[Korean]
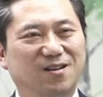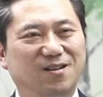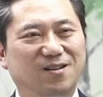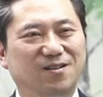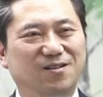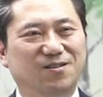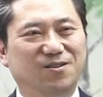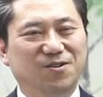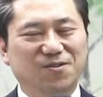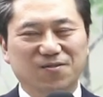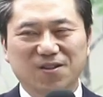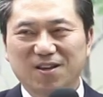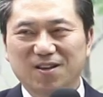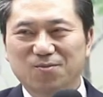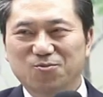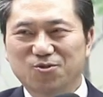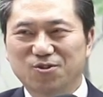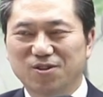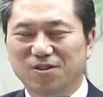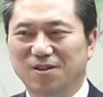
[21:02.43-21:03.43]
그런데
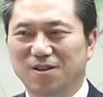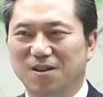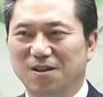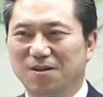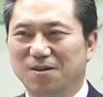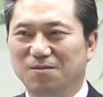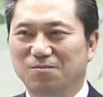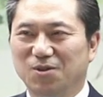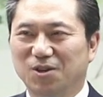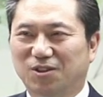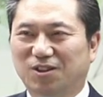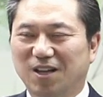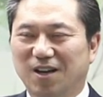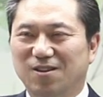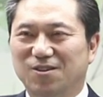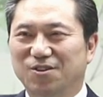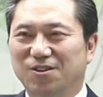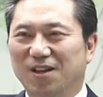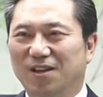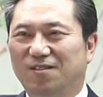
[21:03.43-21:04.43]
이분은 몇달
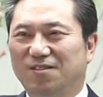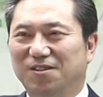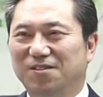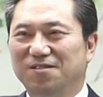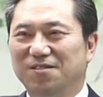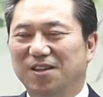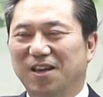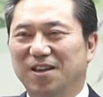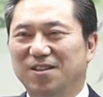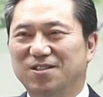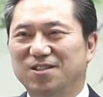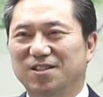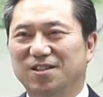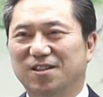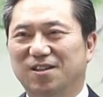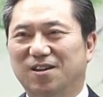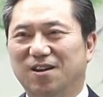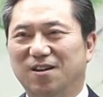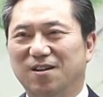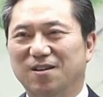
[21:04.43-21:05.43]
전에 들은 게
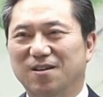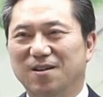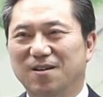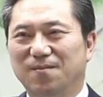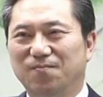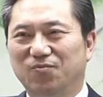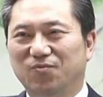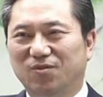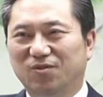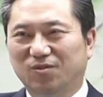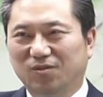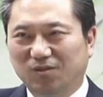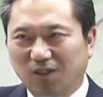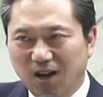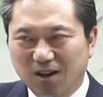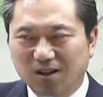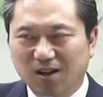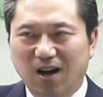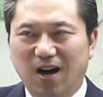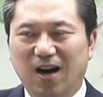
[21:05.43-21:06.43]
있으니까
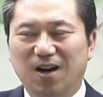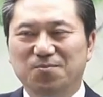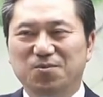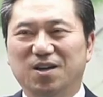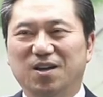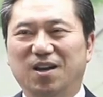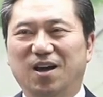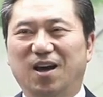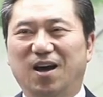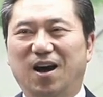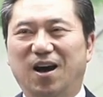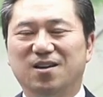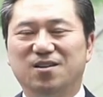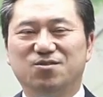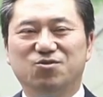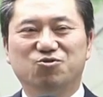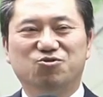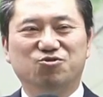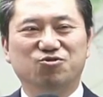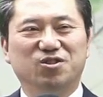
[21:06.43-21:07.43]
딱 아민에
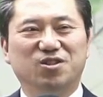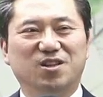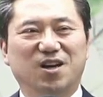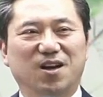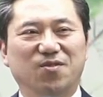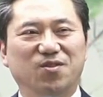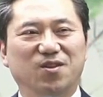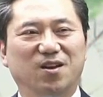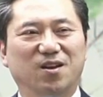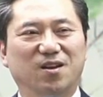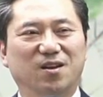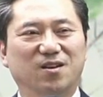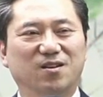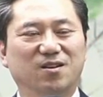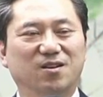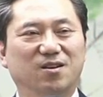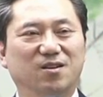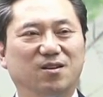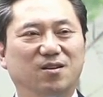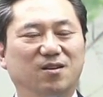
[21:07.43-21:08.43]
하는 순간
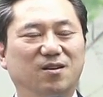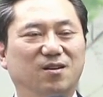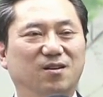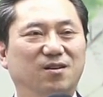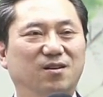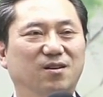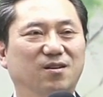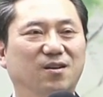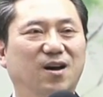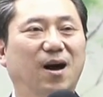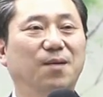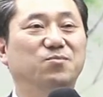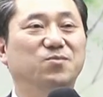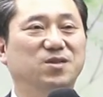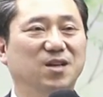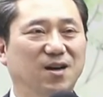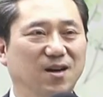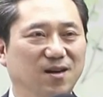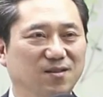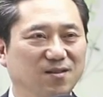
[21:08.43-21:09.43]

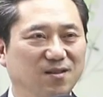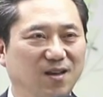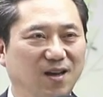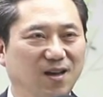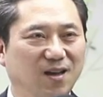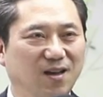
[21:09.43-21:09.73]
감사하더래.